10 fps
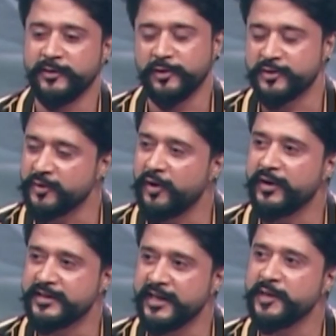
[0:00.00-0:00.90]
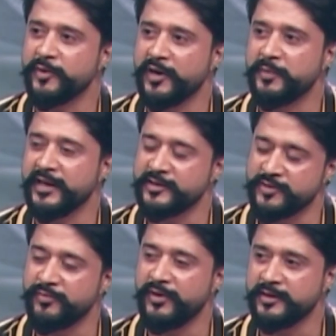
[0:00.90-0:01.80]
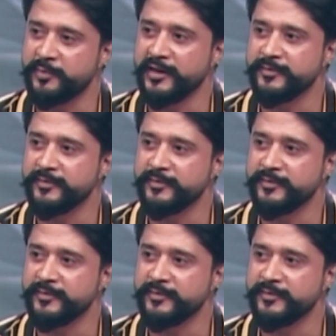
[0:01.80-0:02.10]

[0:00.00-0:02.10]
দর্শক হলে যাই এবং আমরা একটা সফলতা পাই